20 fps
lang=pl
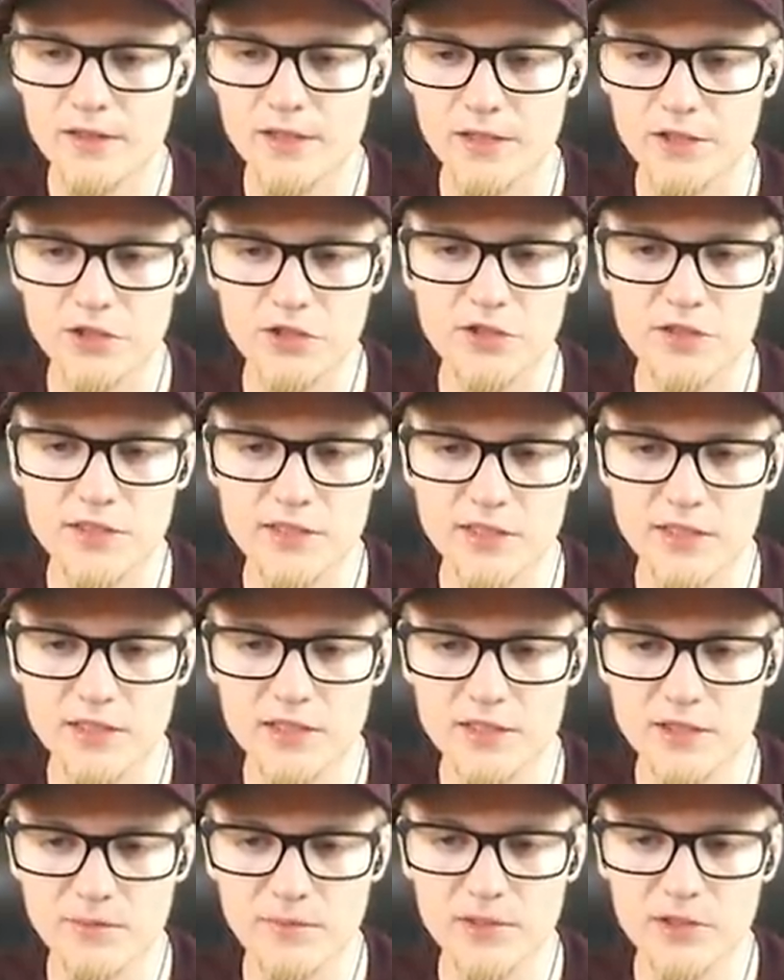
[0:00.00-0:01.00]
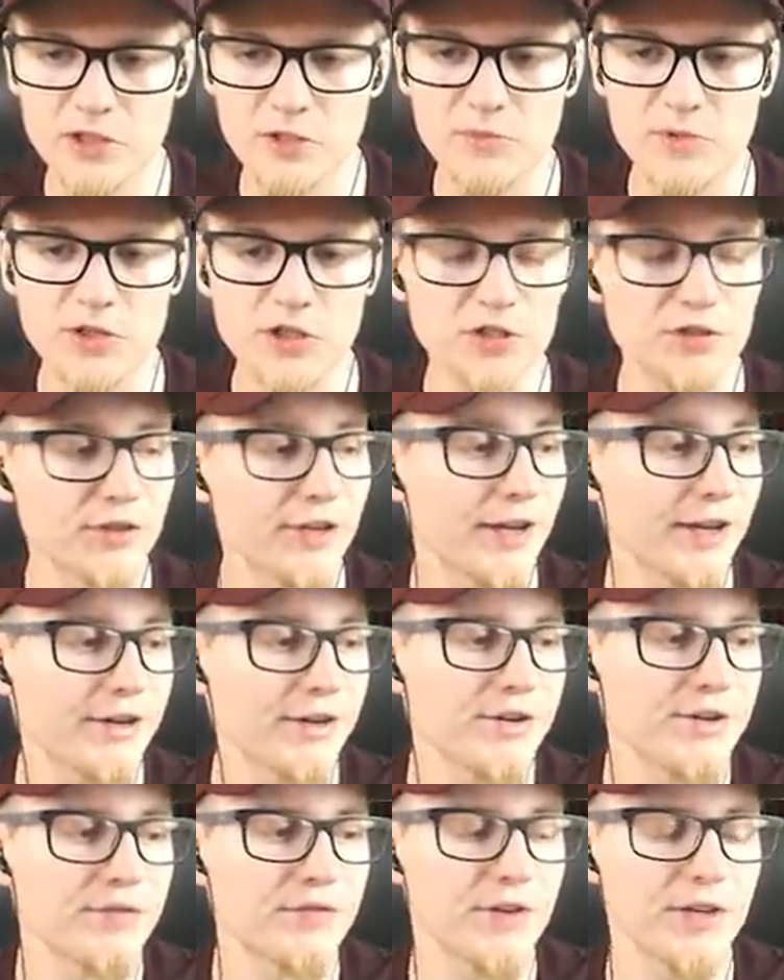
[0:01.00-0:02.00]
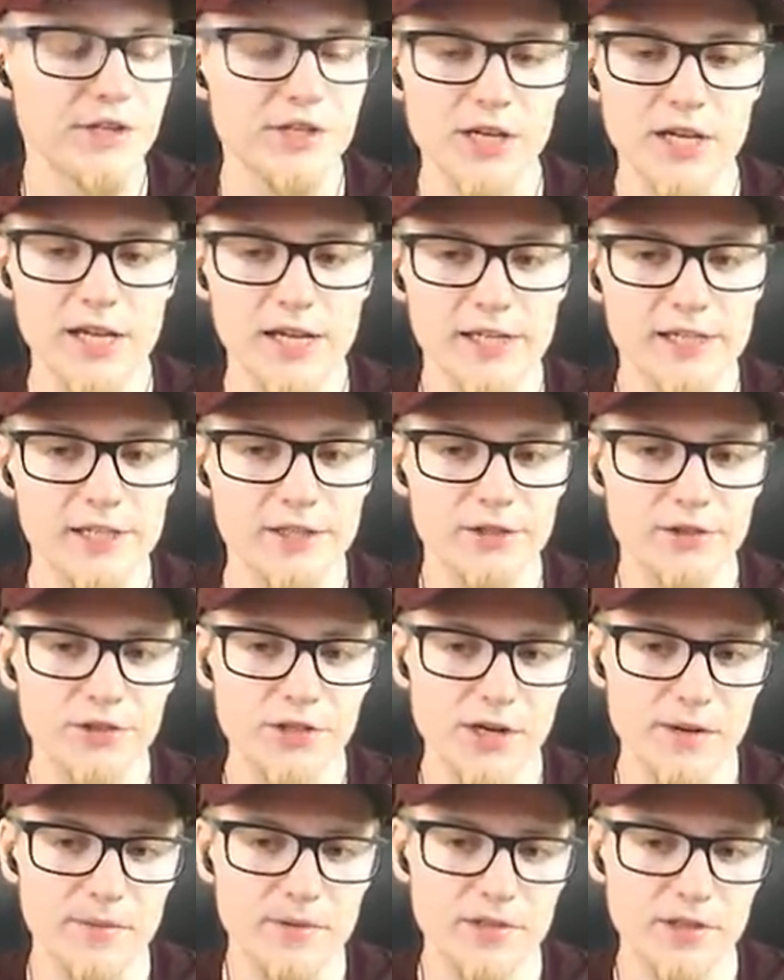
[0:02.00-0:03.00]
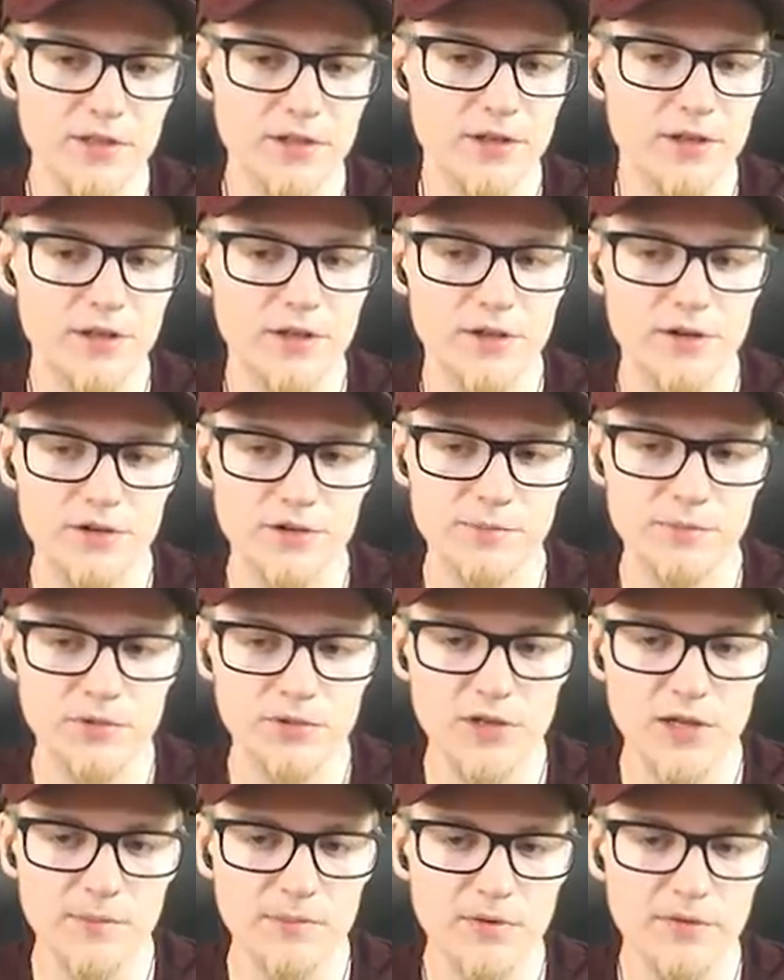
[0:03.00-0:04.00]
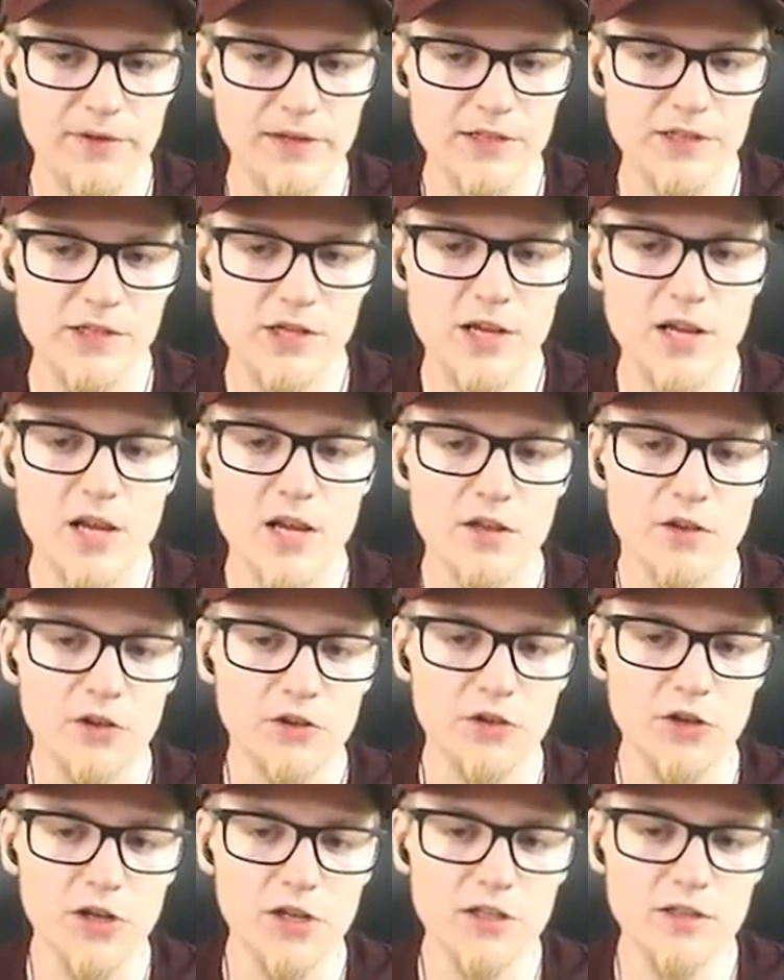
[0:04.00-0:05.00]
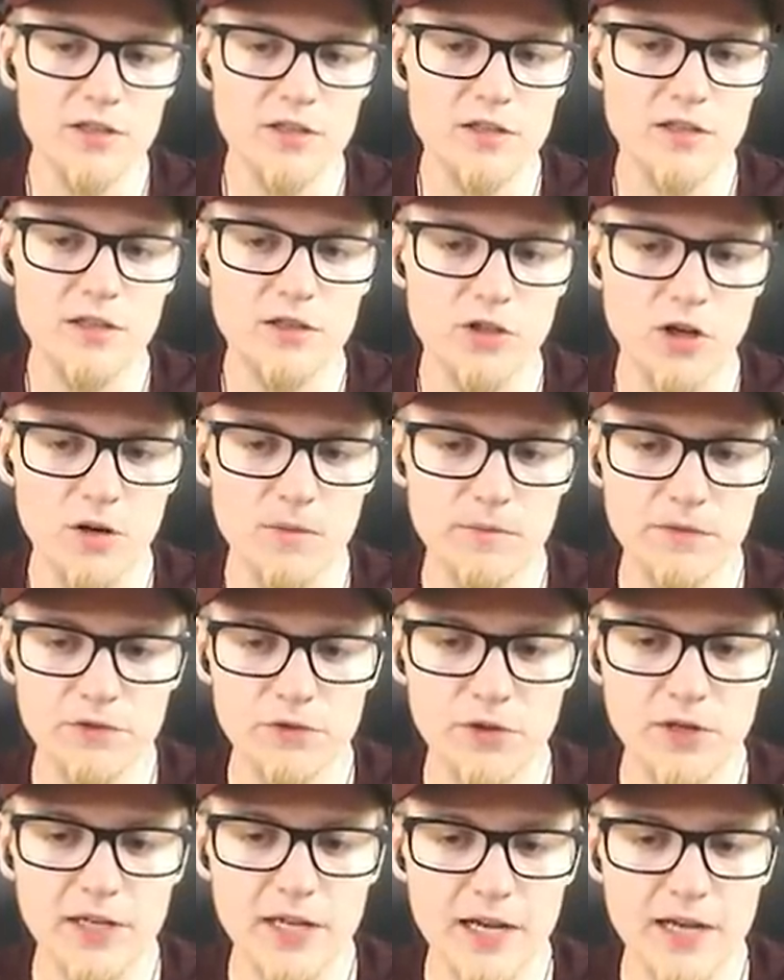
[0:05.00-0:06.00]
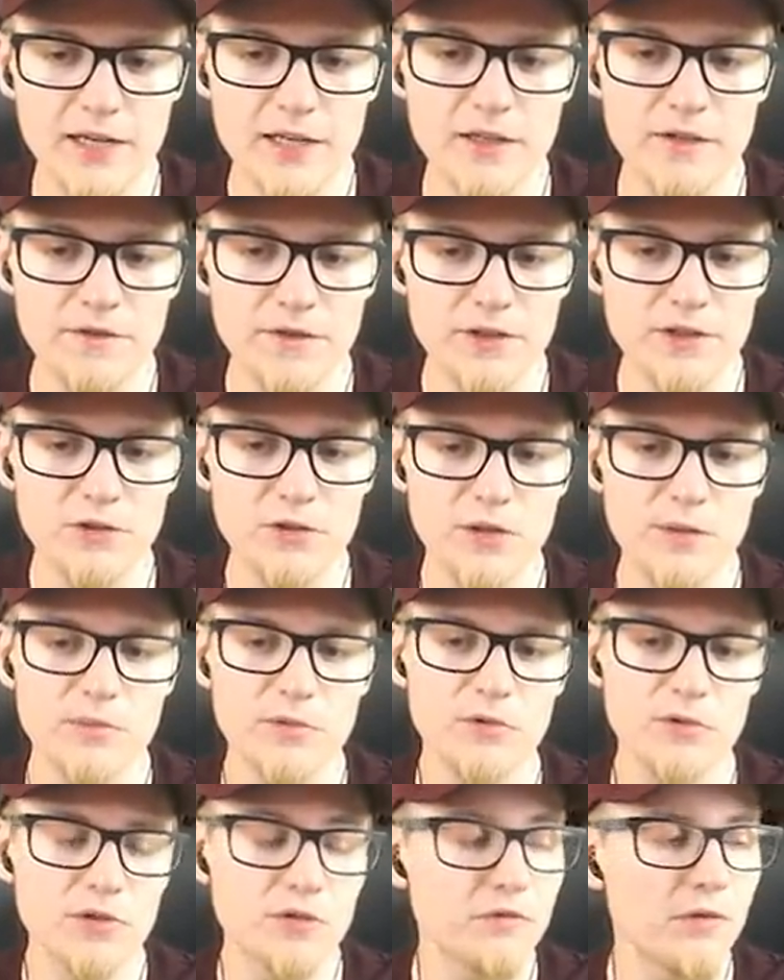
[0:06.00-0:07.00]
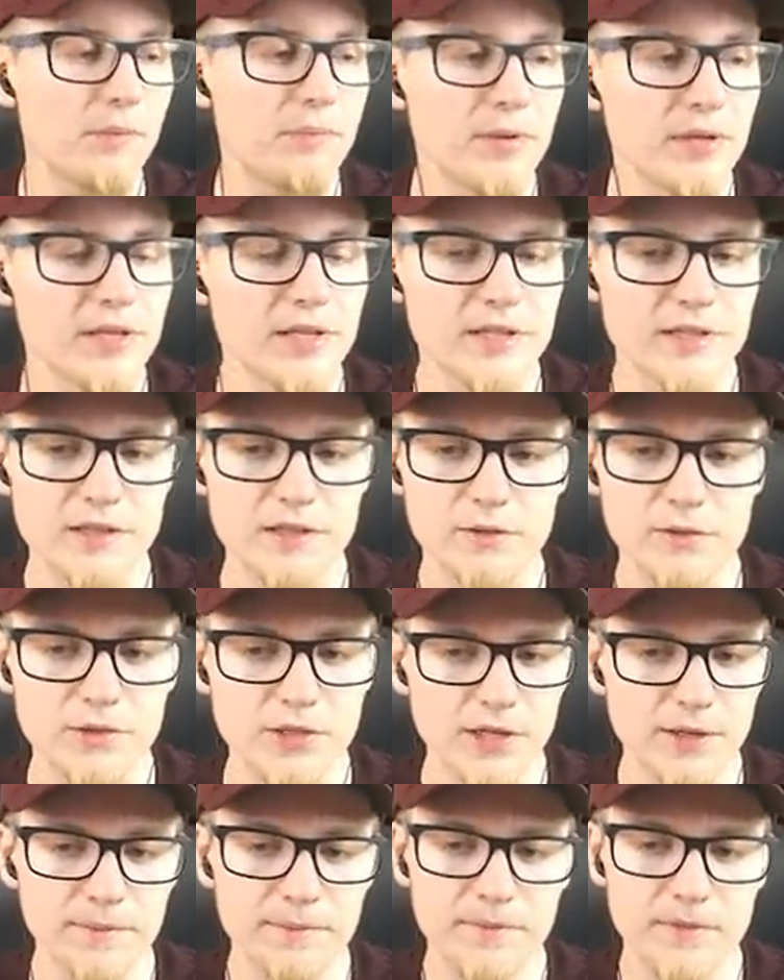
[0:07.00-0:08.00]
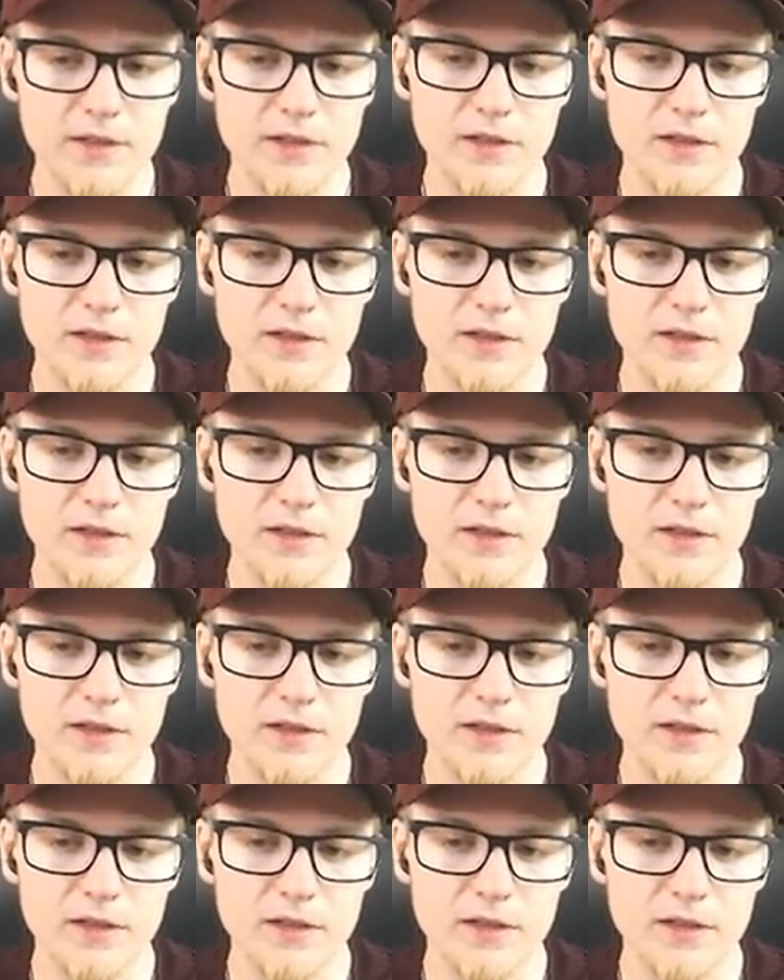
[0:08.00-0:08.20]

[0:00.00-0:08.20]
Także cyk, zobaczymy czy to jakoś wyjdzie, jak nie to trzeba będzie rozbiórkę prowadzić. No to jest dom, w który ja inwestuję mnóstwo pieniędzy ludzie.